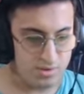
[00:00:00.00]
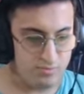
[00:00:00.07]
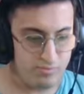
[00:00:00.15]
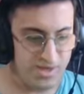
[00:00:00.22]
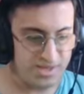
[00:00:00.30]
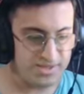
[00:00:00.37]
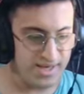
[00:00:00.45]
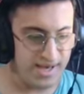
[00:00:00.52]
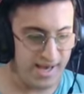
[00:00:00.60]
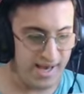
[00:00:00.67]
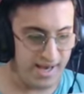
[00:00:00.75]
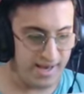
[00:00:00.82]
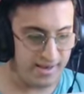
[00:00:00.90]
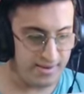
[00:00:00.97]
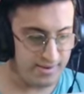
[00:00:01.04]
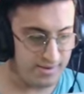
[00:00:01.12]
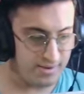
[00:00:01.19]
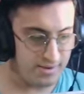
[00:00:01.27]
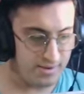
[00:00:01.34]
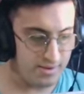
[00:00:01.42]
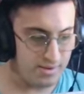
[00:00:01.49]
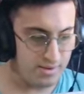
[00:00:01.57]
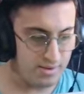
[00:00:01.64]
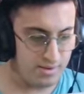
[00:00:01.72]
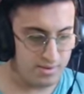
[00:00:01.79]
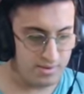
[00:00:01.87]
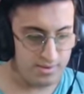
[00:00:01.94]
Messi.
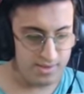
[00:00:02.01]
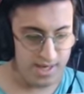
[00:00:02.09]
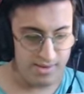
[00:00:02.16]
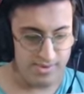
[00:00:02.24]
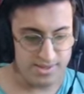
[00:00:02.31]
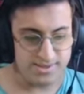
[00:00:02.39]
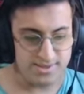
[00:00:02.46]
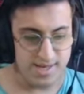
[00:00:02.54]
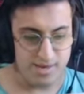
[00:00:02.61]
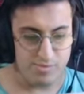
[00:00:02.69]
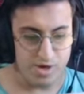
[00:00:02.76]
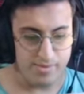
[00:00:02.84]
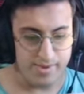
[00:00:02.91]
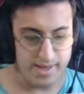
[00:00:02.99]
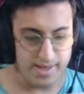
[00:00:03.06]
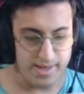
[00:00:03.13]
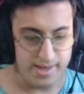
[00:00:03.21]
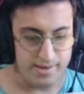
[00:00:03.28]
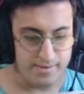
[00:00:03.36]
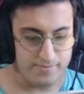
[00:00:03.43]
Ya Messi yapma be.